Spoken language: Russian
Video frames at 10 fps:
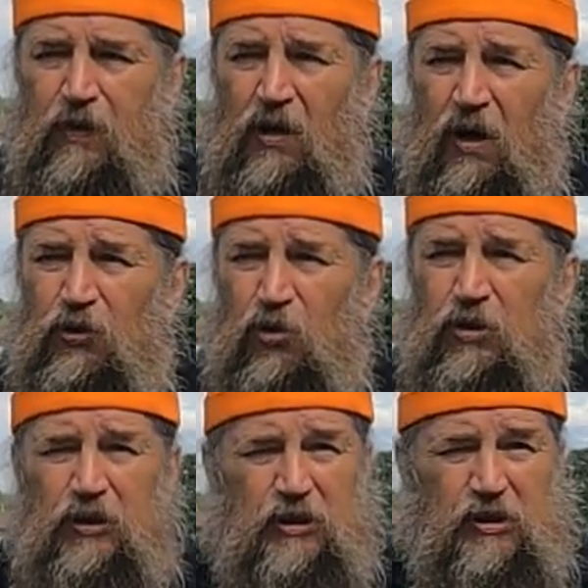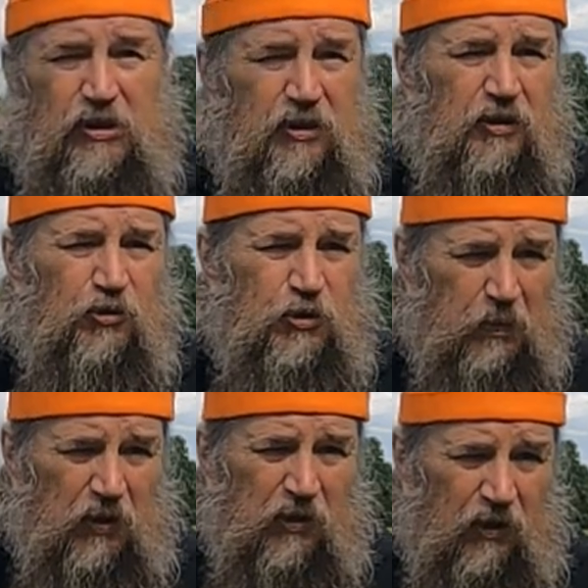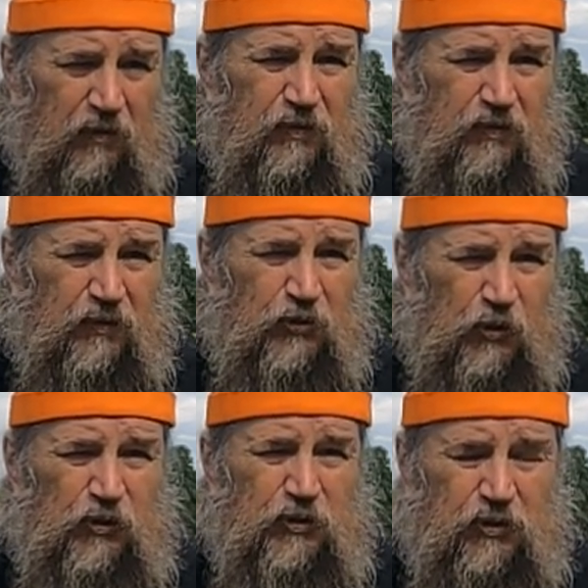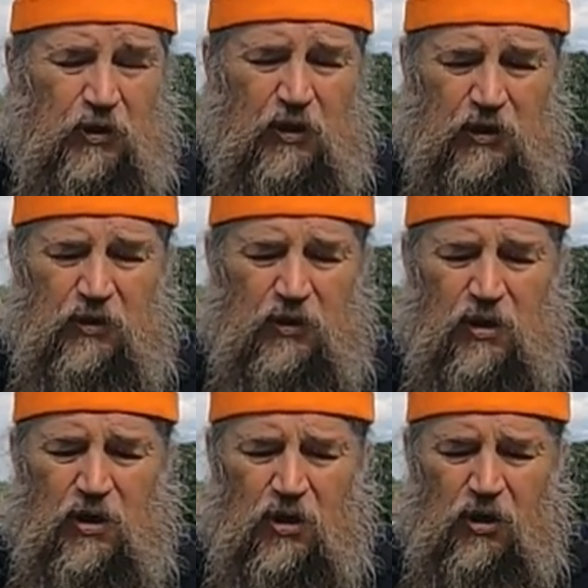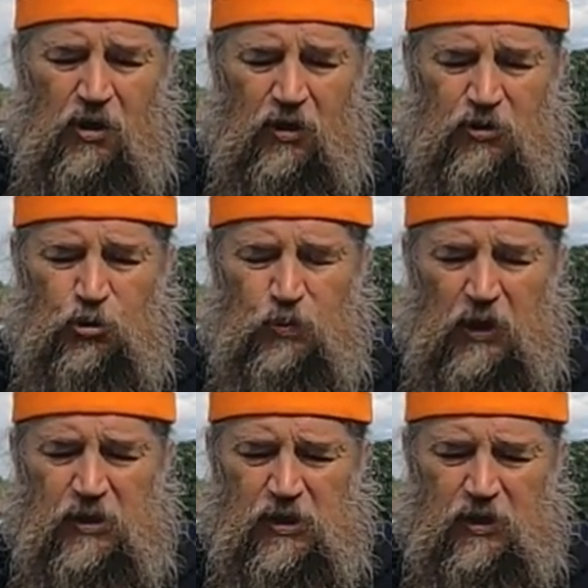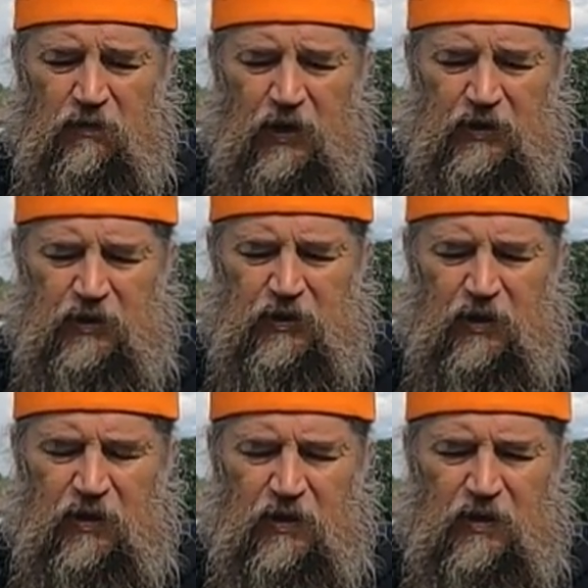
И оно не достигло успеха. То есть они э, сумели захватить